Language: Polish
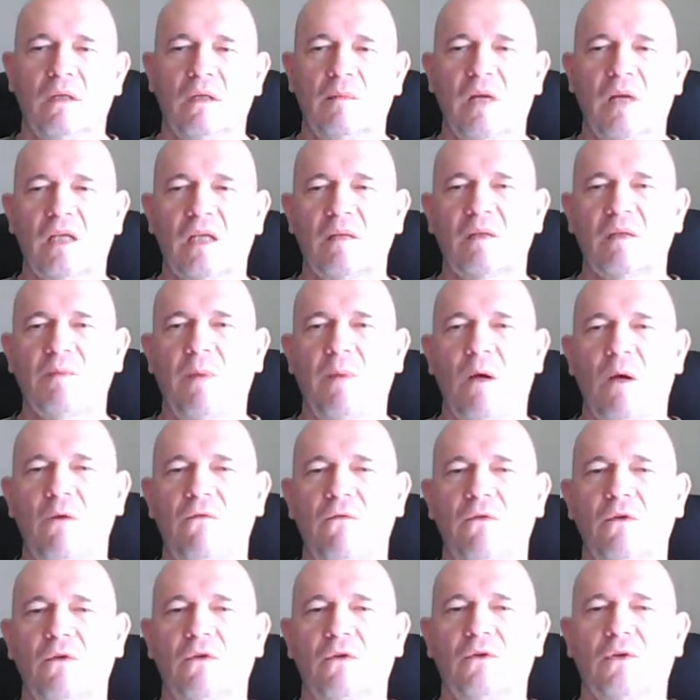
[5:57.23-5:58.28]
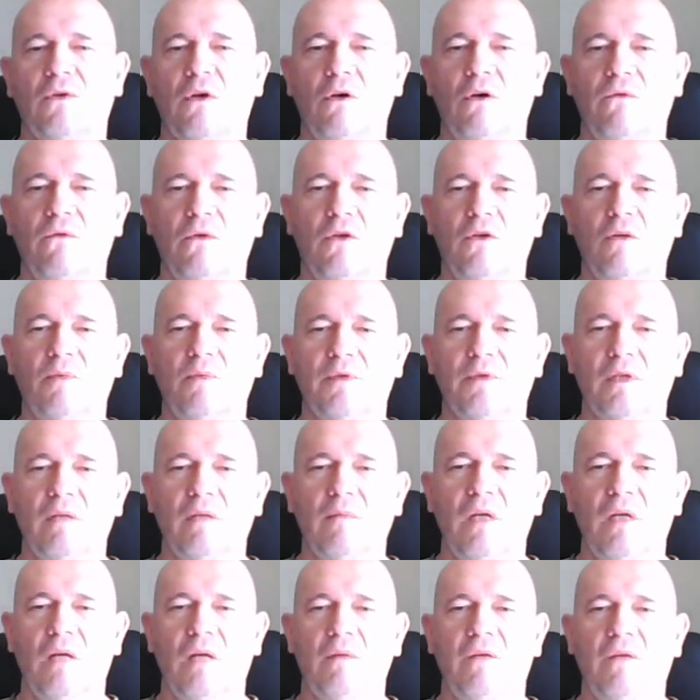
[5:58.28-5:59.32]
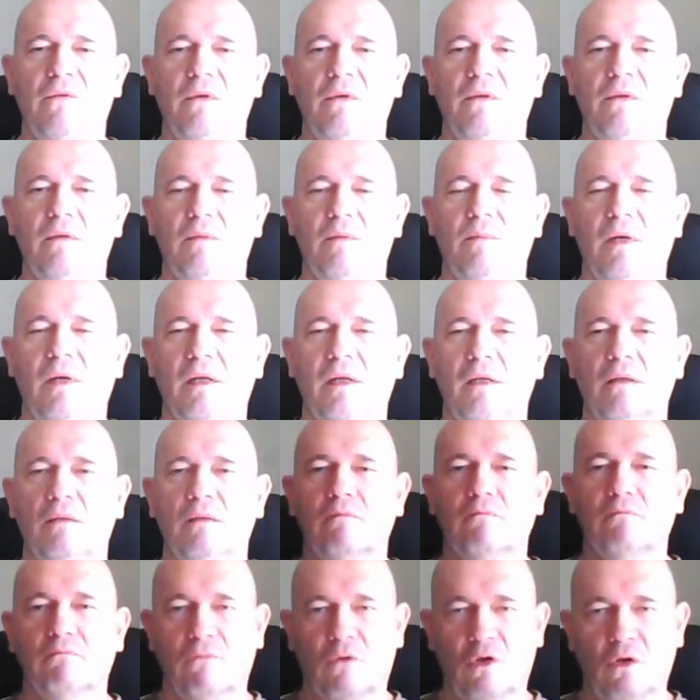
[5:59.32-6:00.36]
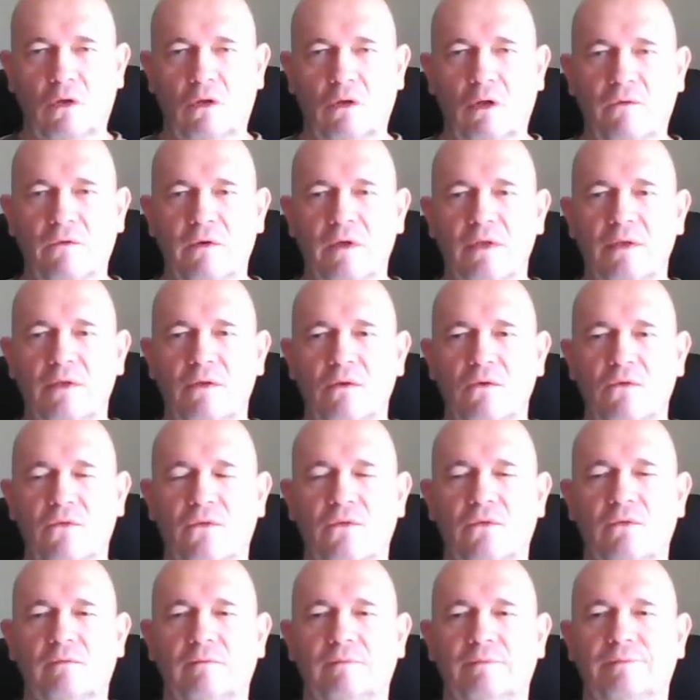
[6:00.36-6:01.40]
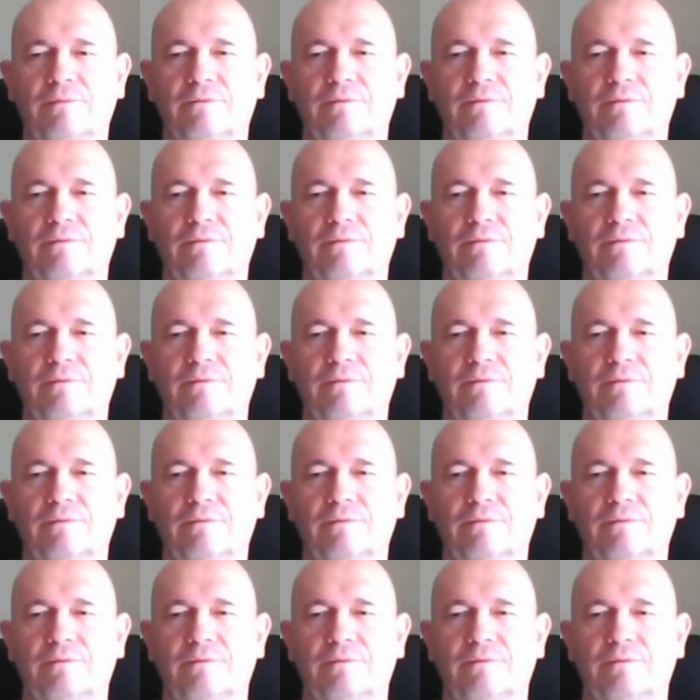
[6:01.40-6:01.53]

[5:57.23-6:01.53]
Tym razem spałem wyjątkowo dobrze i miałem nawet parę kolorowych snów.